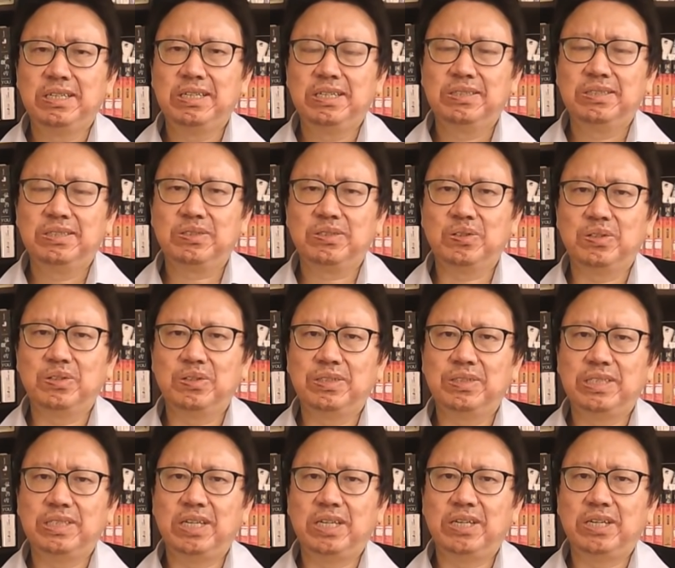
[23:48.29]
说
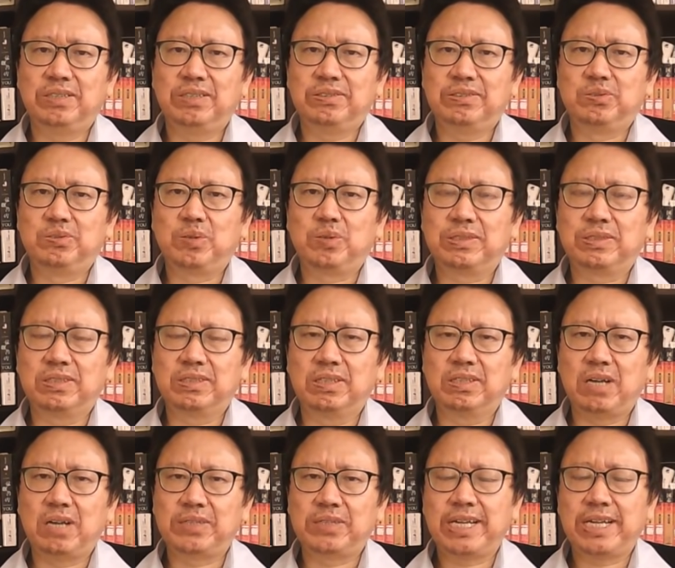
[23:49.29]
要，如果是
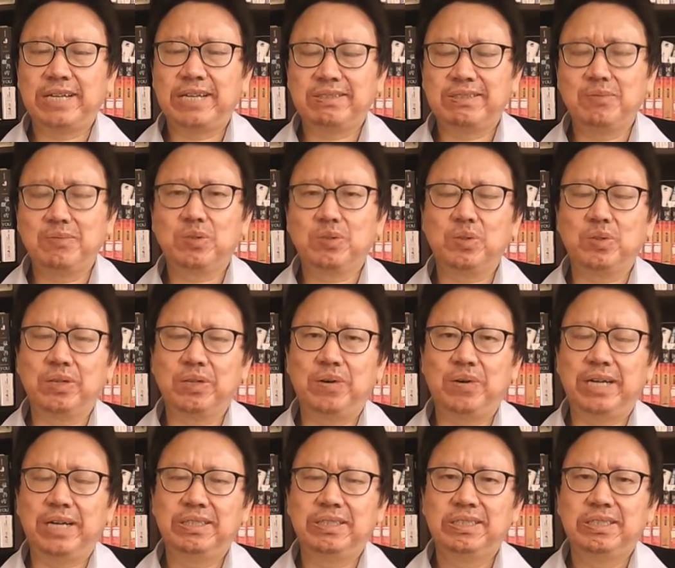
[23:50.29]
澳大利亚这么做的
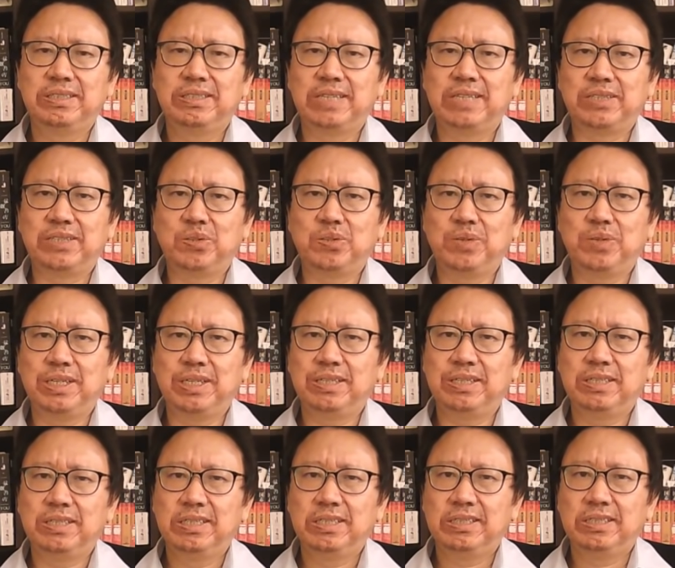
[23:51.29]
话，那就会。
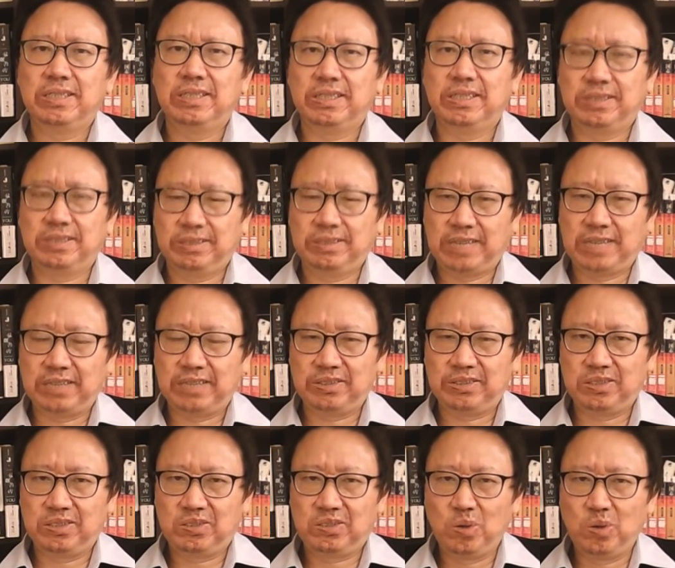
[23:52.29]
呃，让
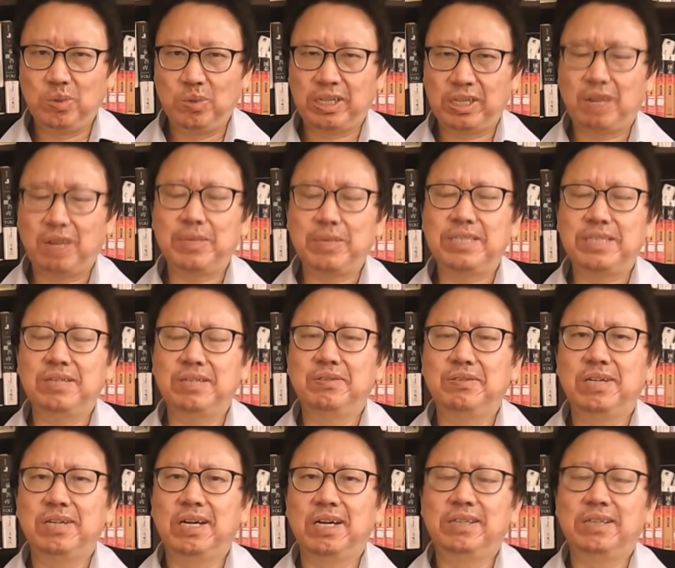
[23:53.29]
中国的老百姓
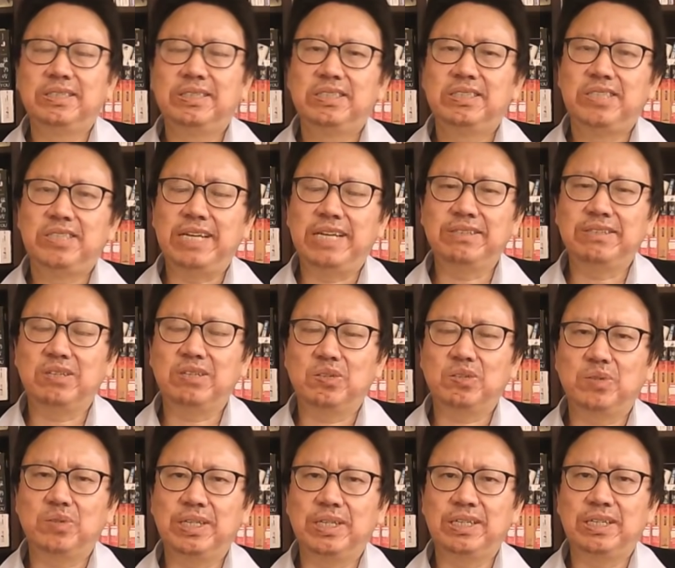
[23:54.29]
啊减少
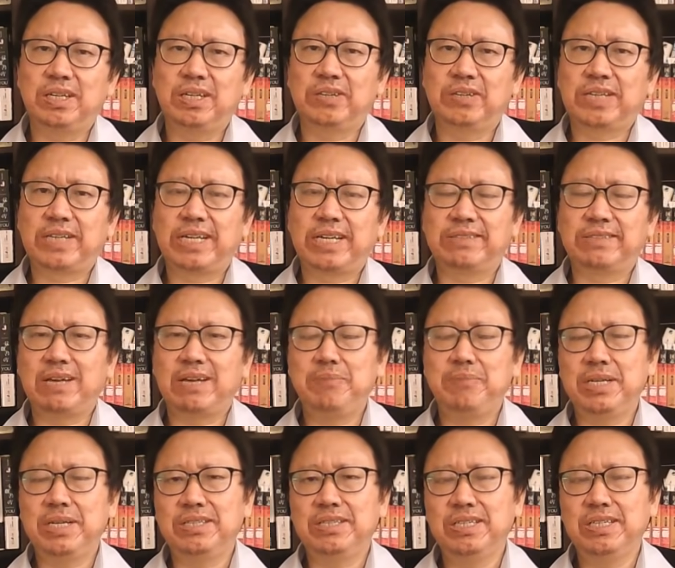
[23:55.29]
对澳大利亚产
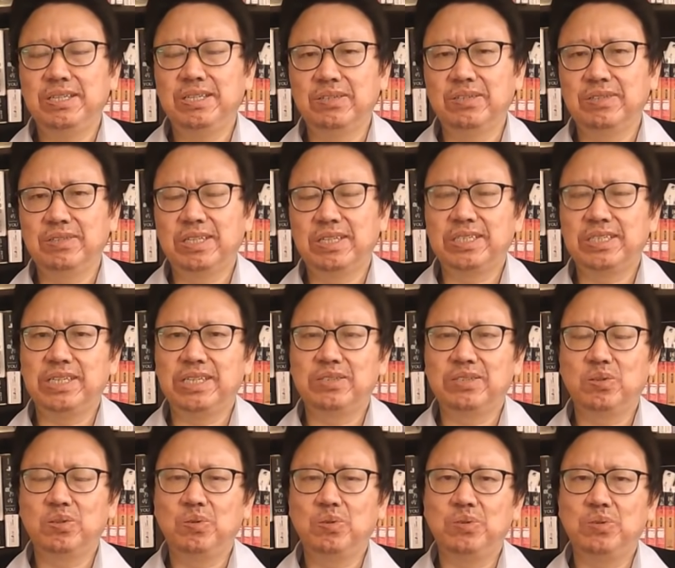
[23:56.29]
品的进口，而且
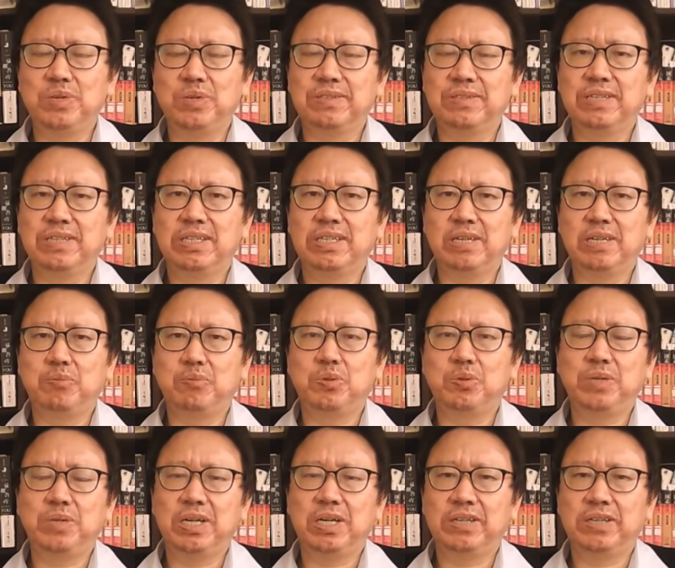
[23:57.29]
中国学生可能不
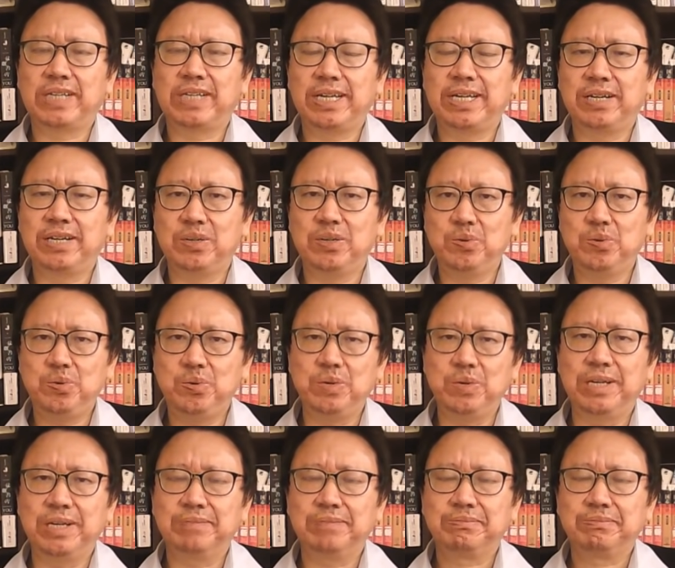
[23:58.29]
去澳大利亚留
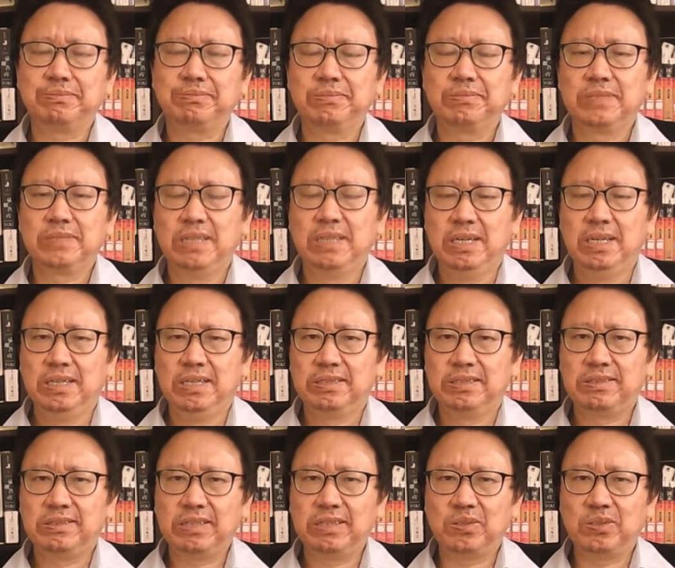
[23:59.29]
学，
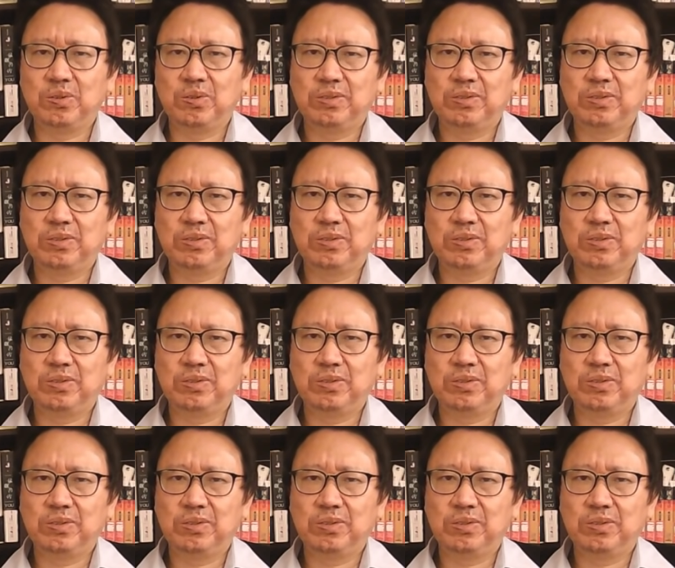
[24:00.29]
这种